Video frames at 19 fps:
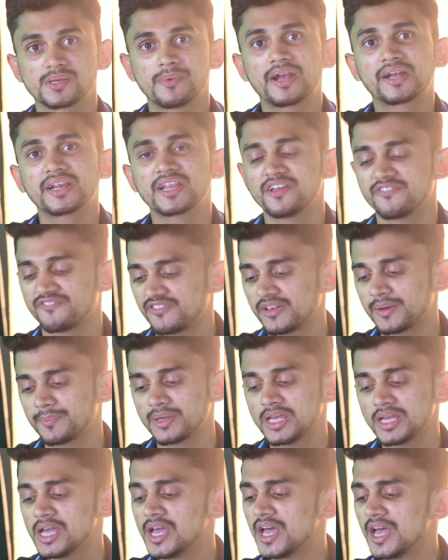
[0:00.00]
की बैटरी है फिर
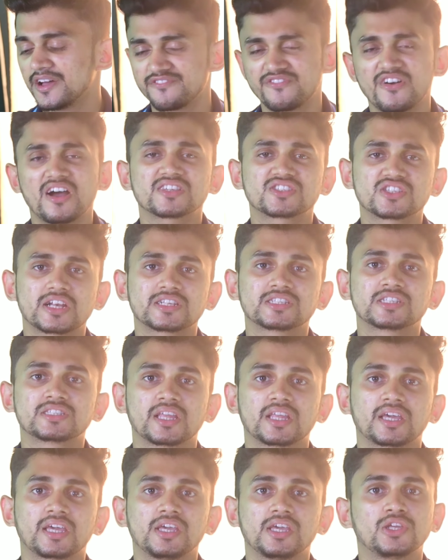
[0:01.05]
भी फास्ट
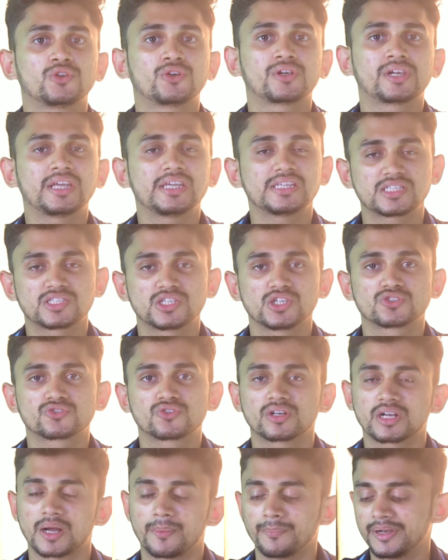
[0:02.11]
चार्जिंग देके के इन्होंने इस चीज़
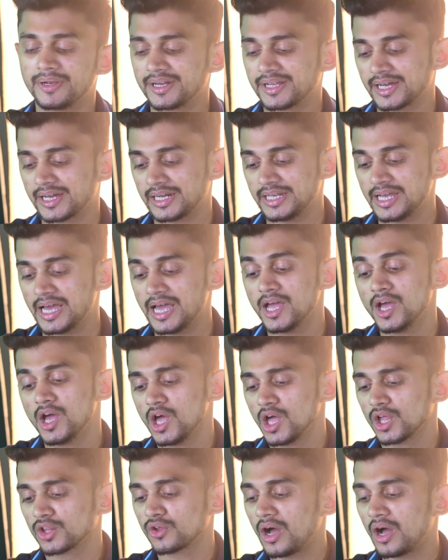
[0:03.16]
को कम्प्लीट कर लिया है
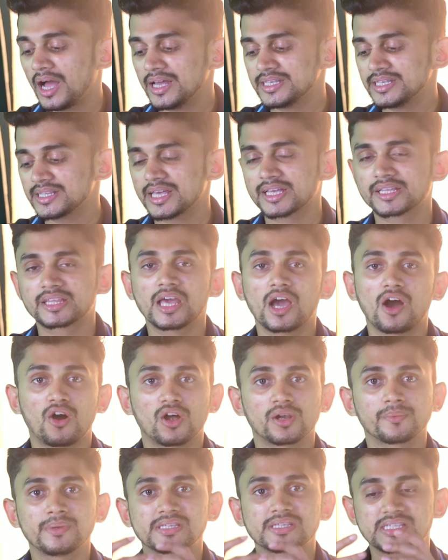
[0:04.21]
तो आइए देखते हैं
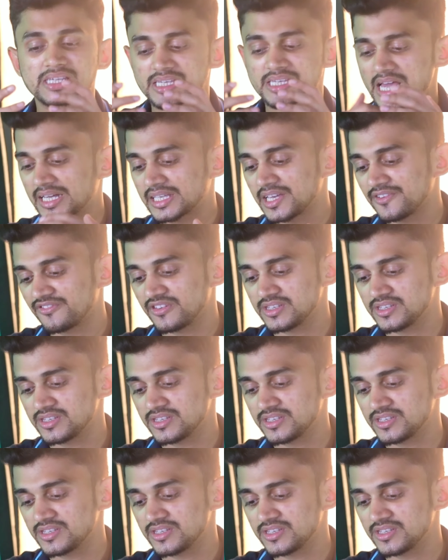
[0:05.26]
और भी इसके क्या क्या